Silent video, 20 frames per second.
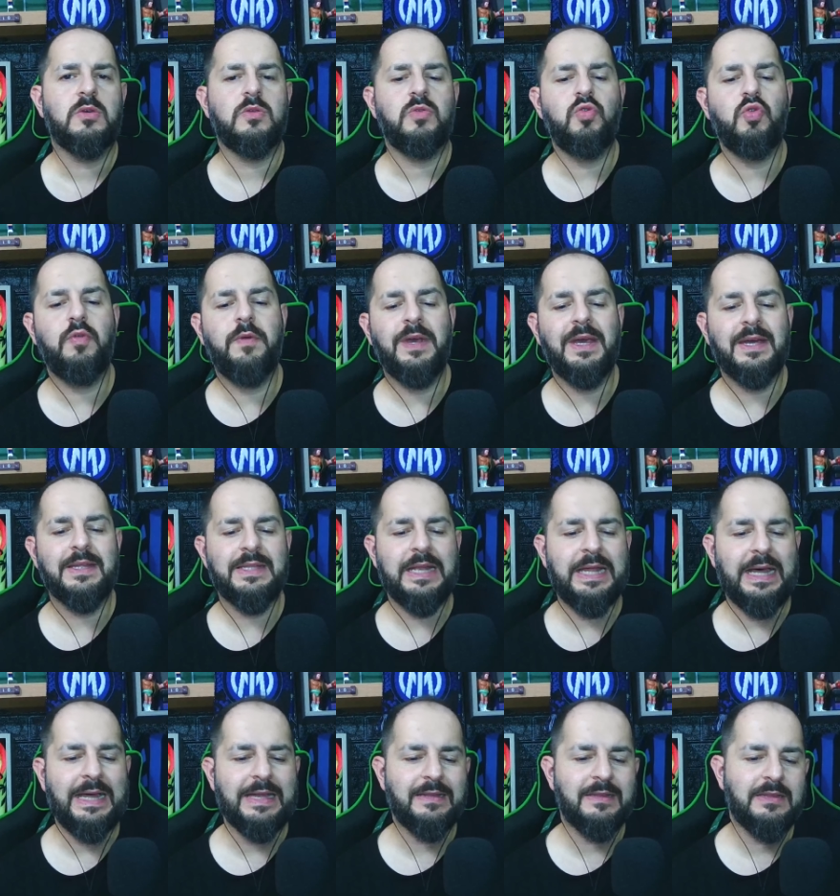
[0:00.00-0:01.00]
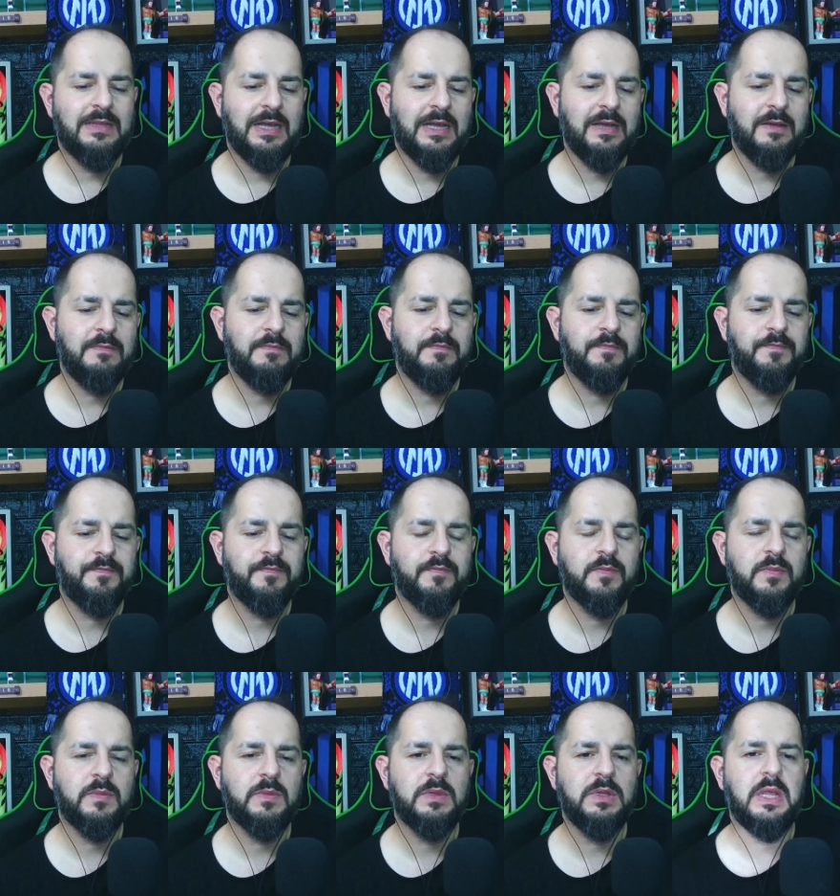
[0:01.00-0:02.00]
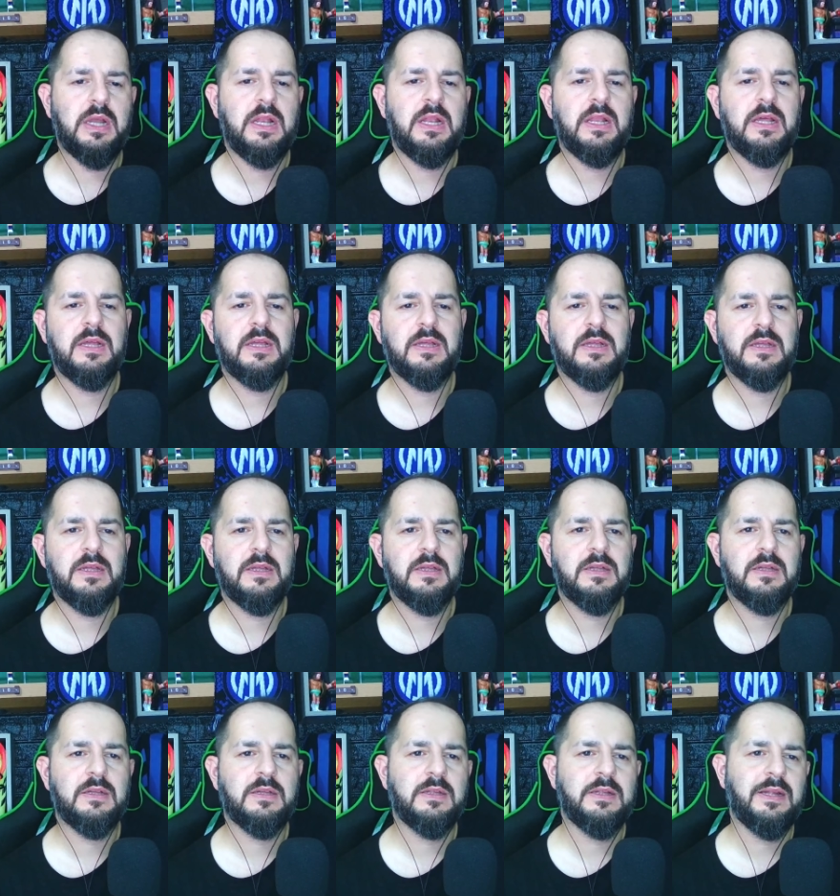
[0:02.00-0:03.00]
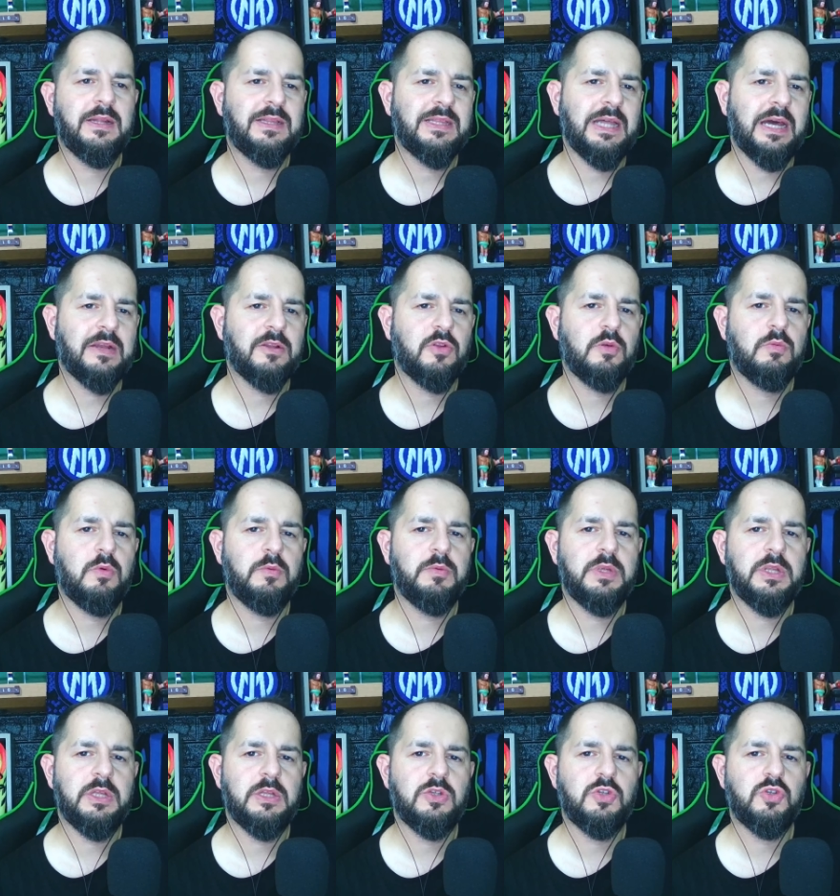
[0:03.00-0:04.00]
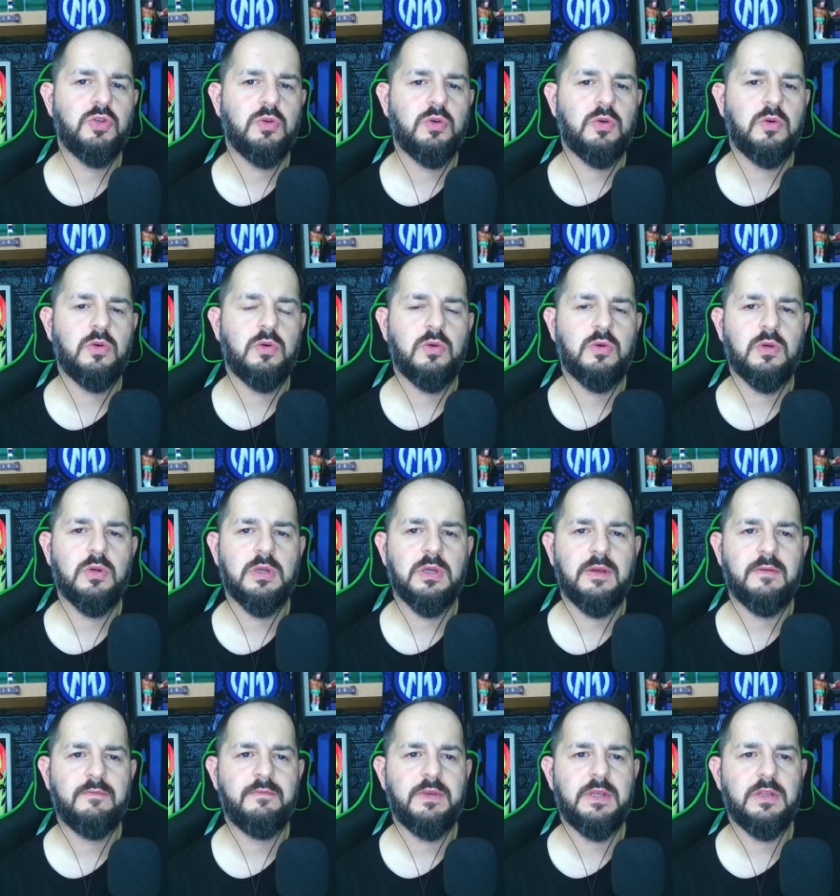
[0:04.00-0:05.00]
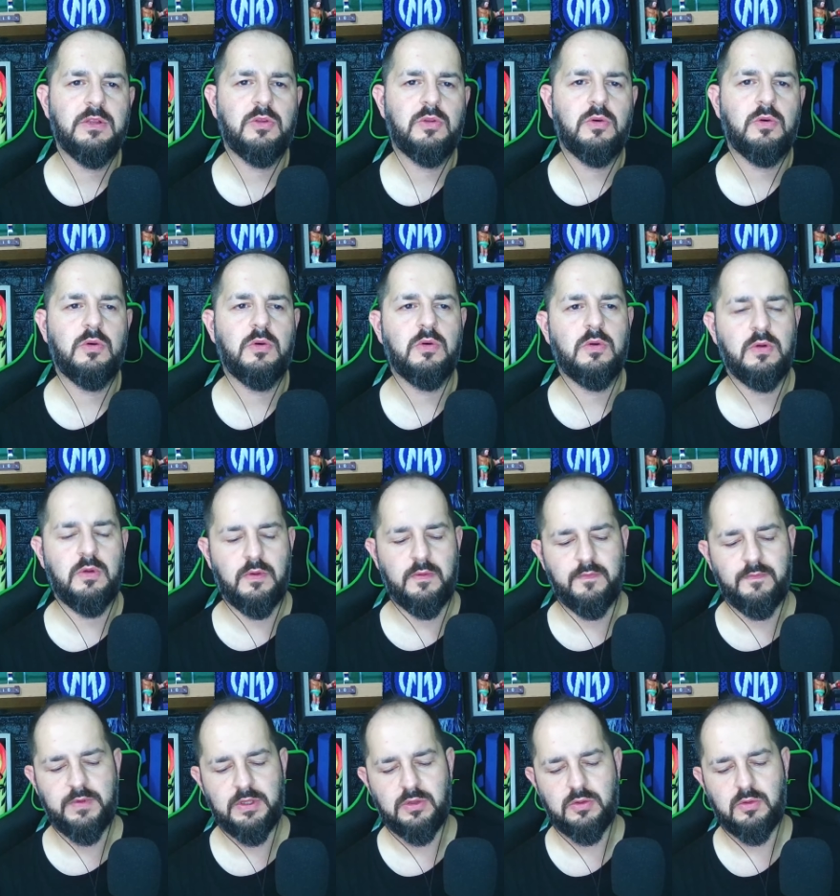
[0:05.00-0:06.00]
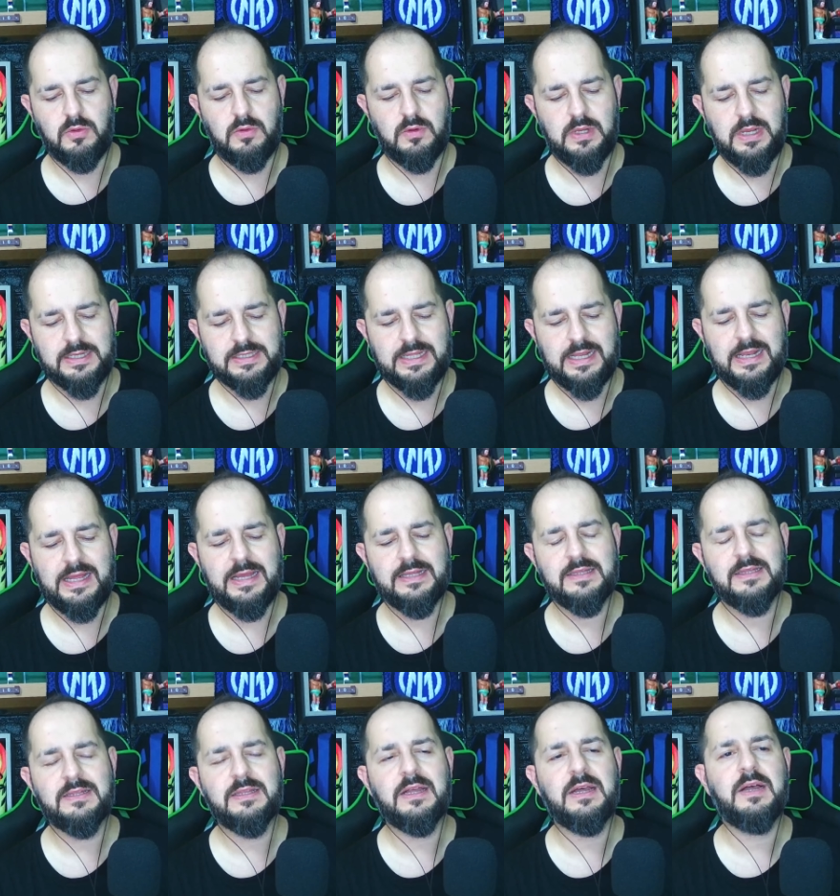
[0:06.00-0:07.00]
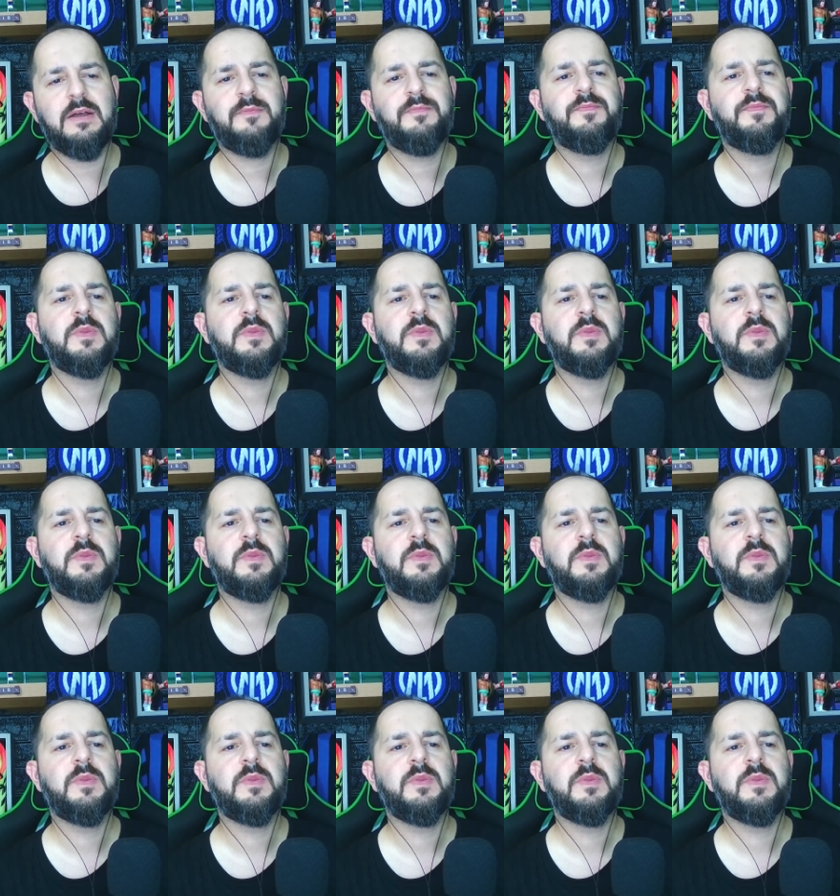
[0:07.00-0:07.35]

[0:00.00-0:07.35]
Juve e Atalanta. Nel, nel tardo pomeriggio ha vinto, vinto l'Atalanta